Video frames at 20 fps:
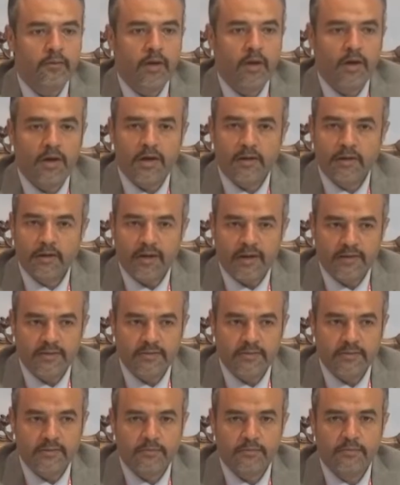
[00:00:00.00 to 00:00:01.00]
هاي
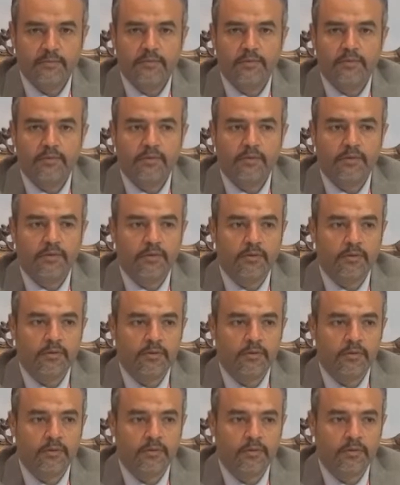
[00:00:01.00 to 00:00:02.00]
كالسيوم
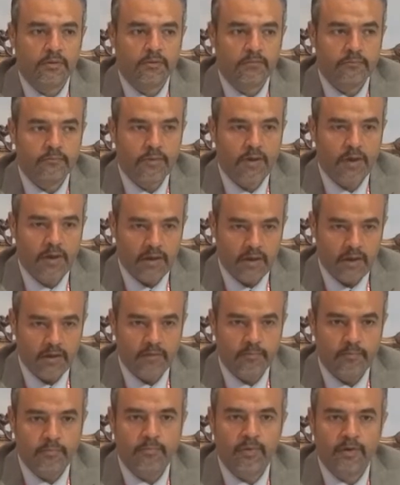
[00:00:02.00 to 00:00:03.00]

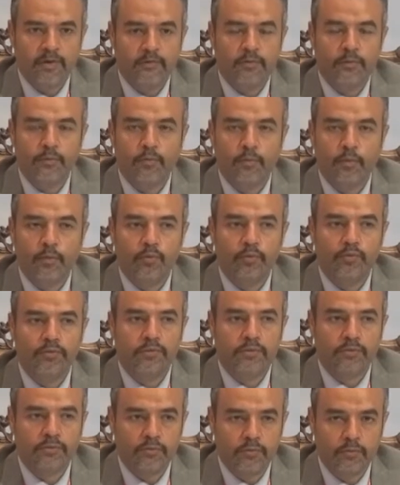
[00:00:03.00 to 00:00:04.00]
هاي باراث
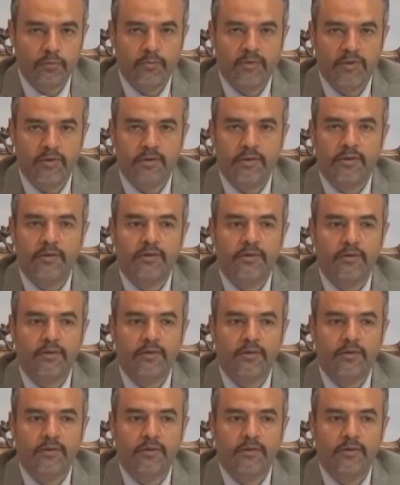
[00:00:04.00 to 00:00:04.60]
هرمون نورمال